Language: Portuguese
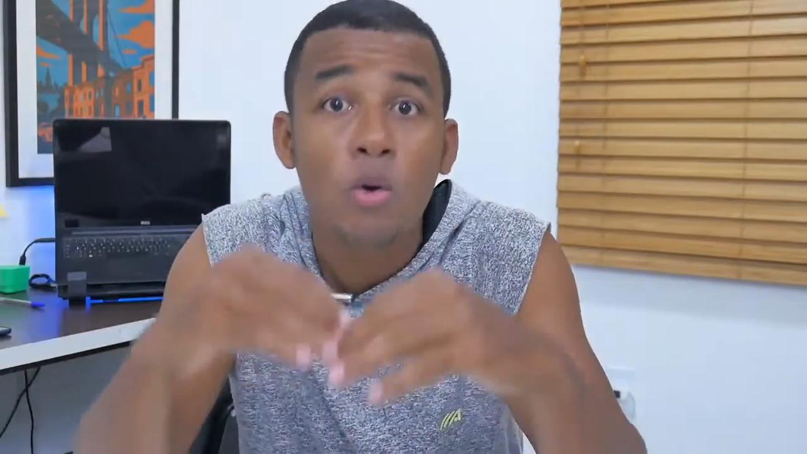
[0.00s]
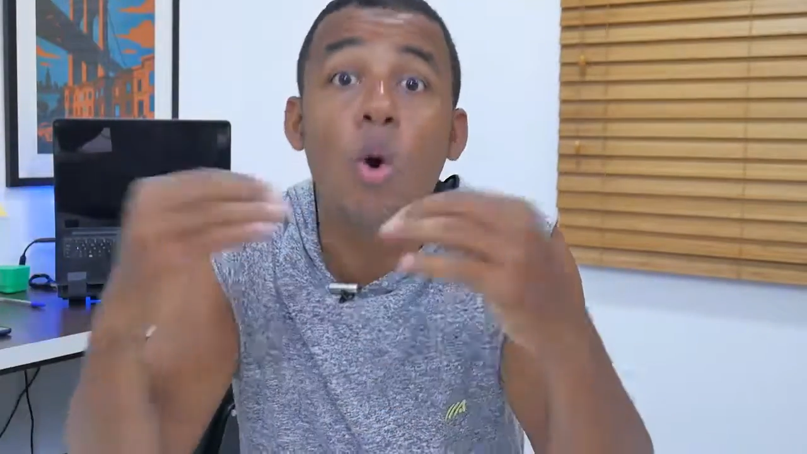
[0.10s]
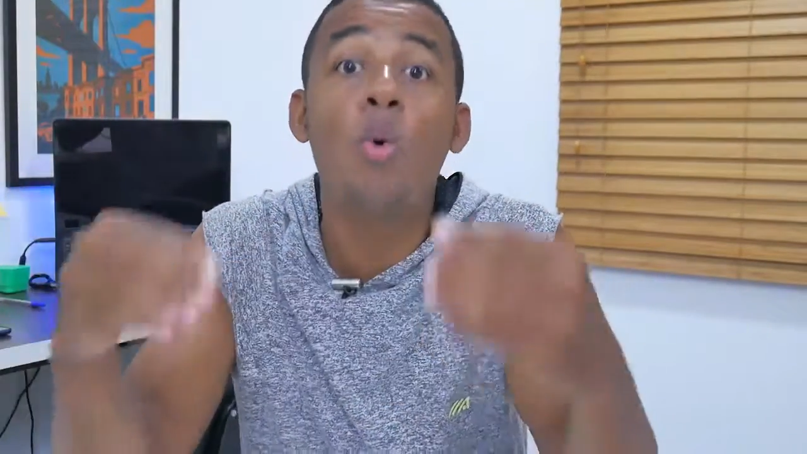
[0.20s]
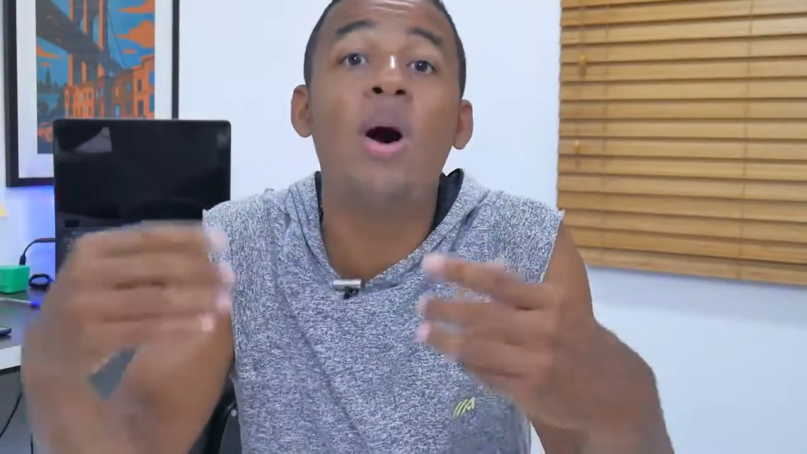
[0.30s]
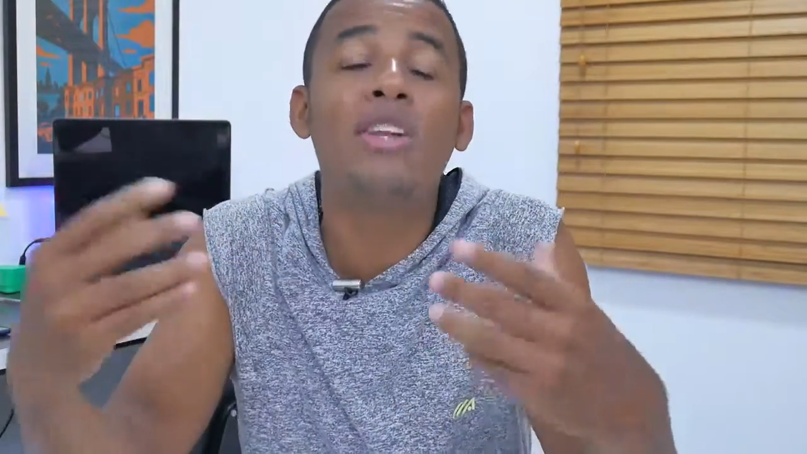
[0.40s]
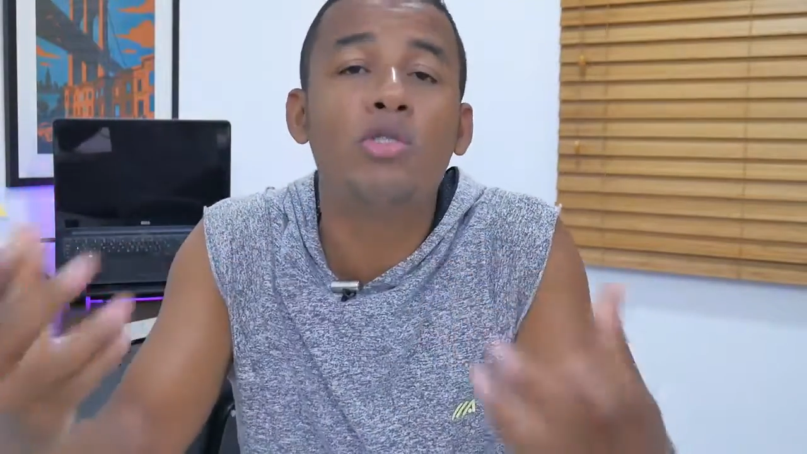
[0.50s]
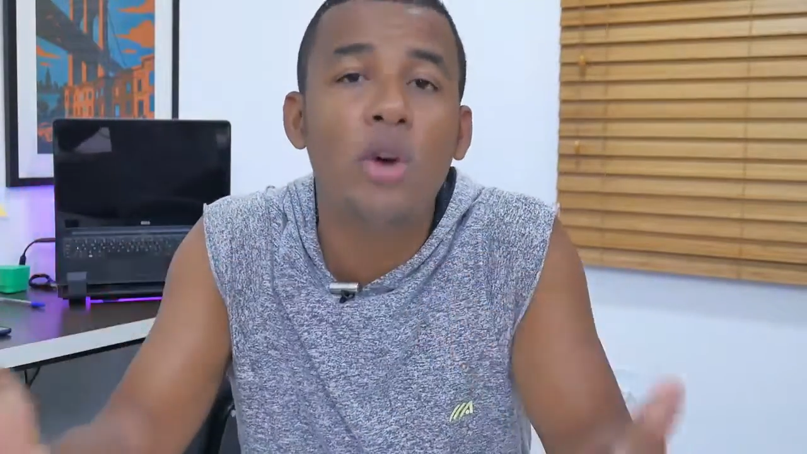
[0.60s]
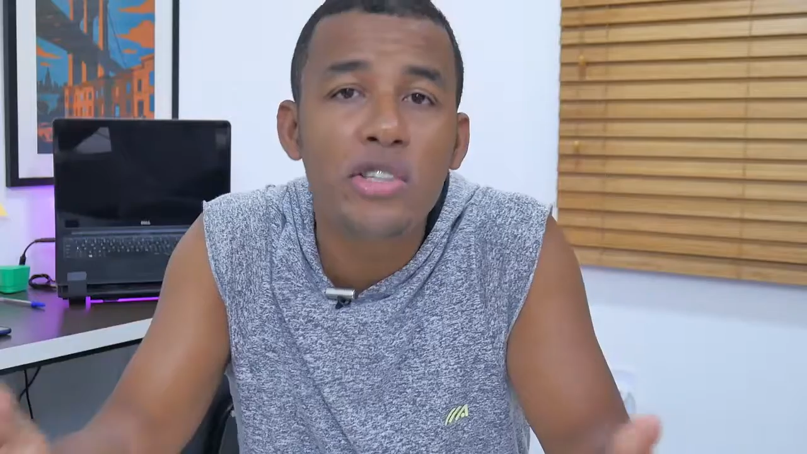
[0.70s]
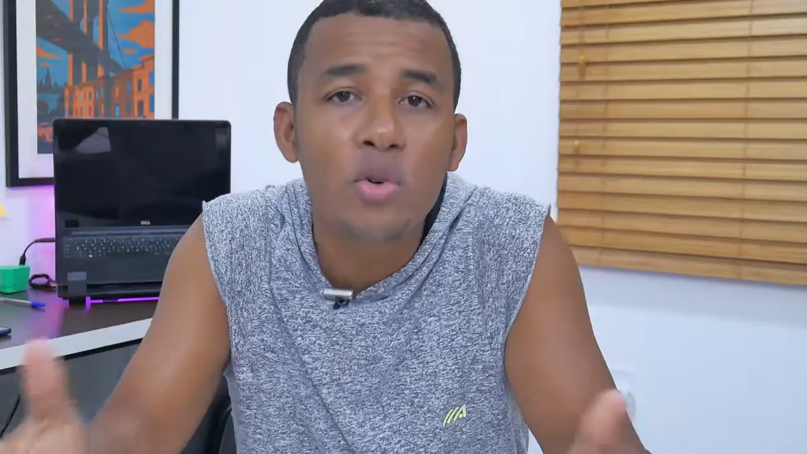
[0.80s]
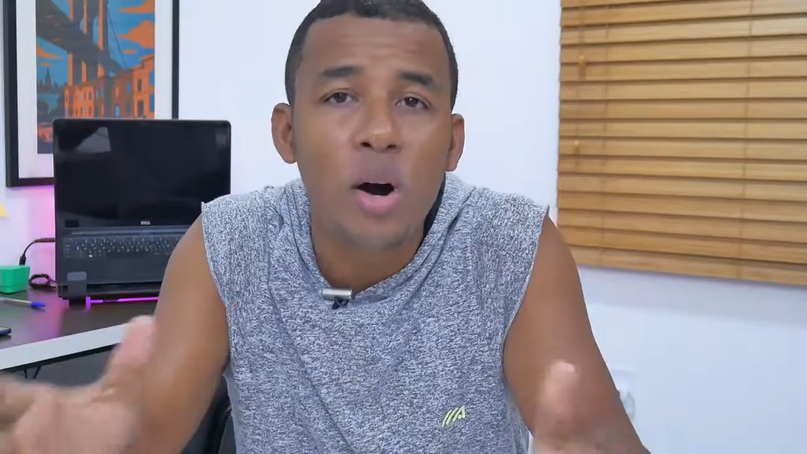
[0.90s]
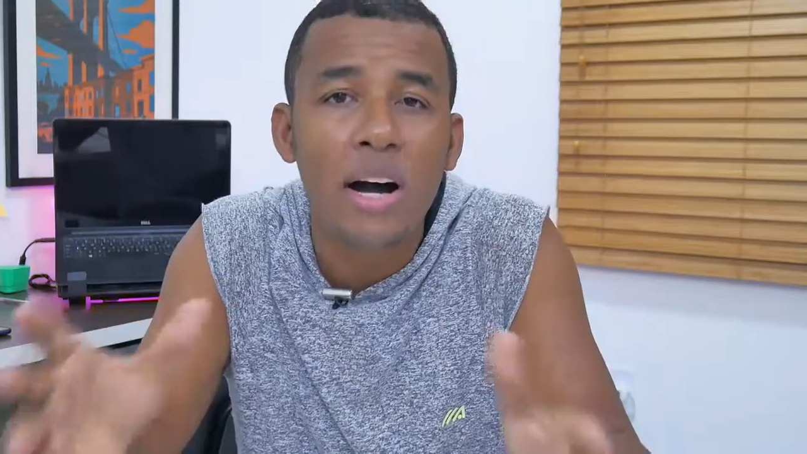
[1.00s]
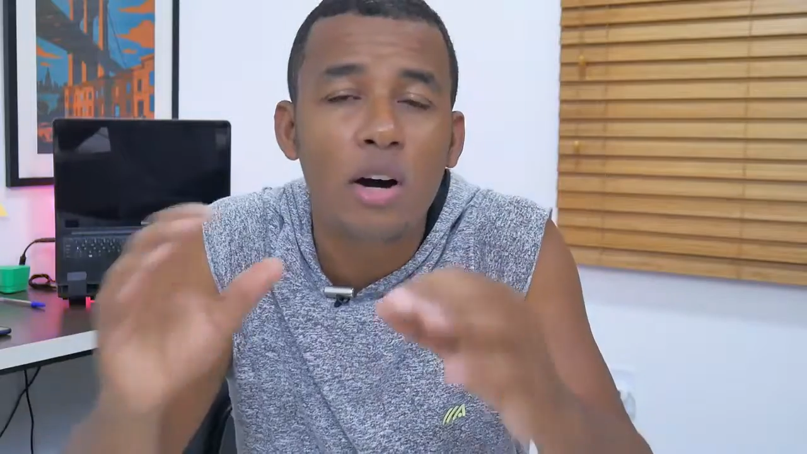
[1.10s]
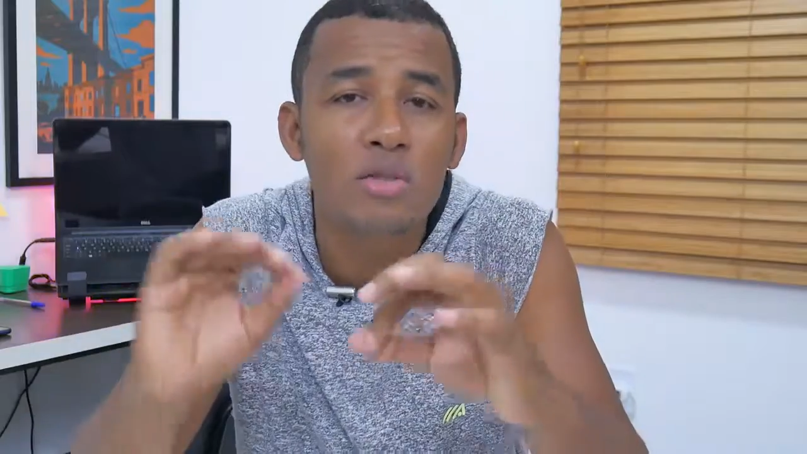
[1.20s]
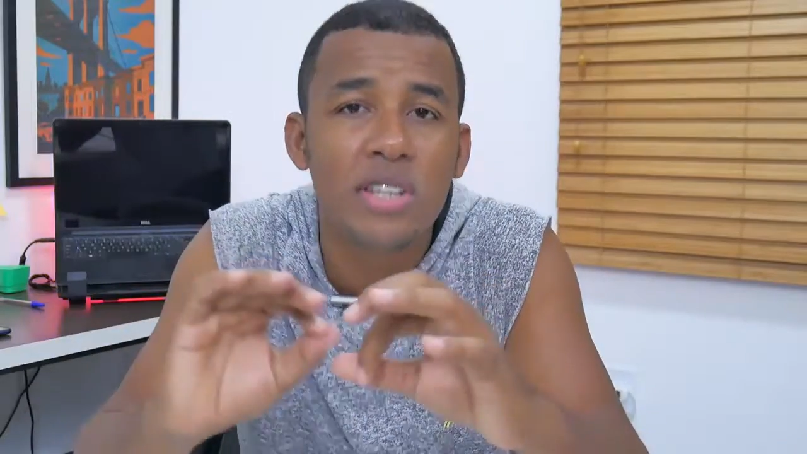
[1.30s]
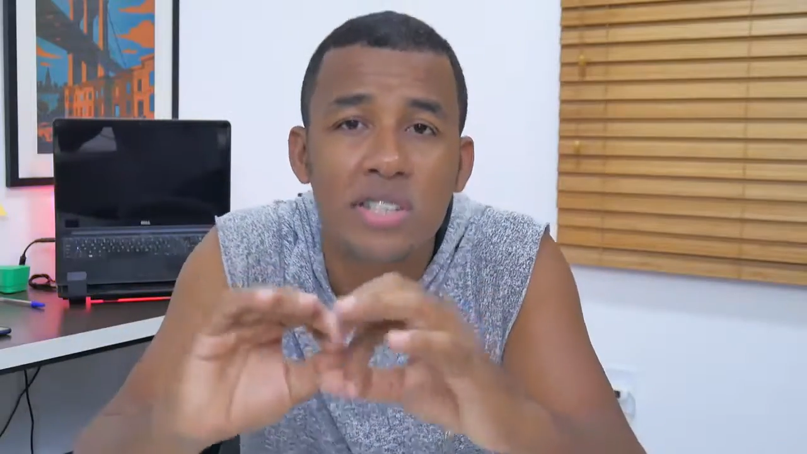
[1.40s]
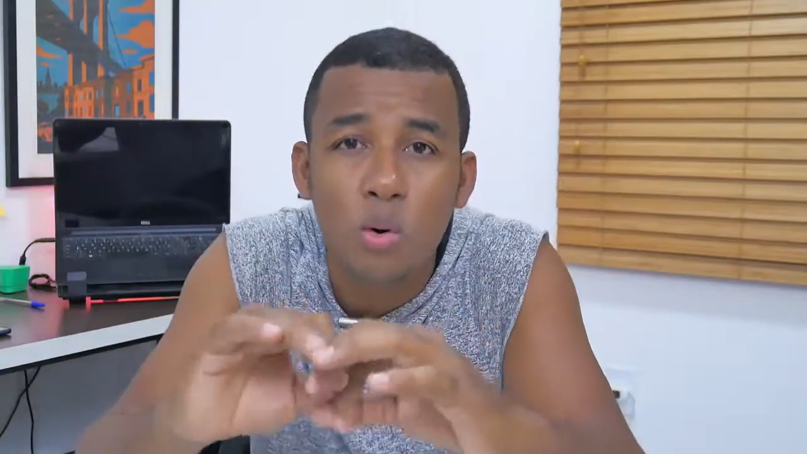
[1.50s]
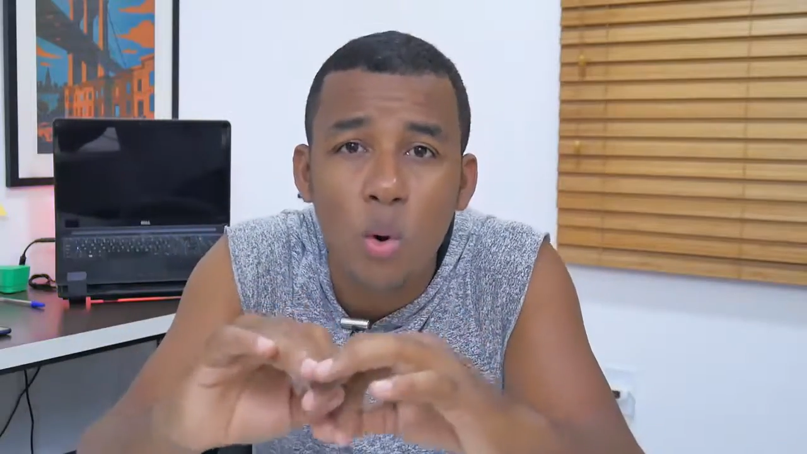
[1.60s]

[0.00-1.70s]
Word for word: com o Android One, ou seja,